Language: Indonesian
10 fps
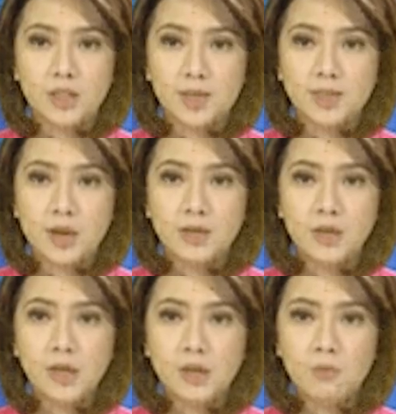
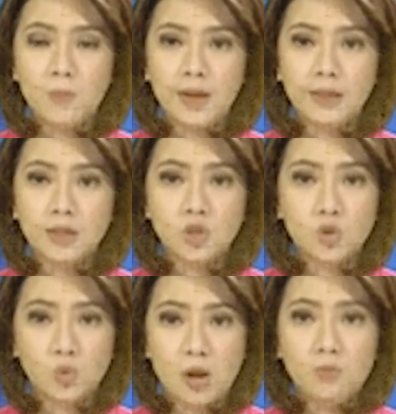Kejaksaan Negeri Kabupaten
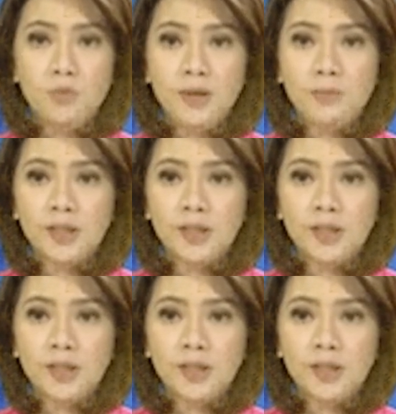Sukabumi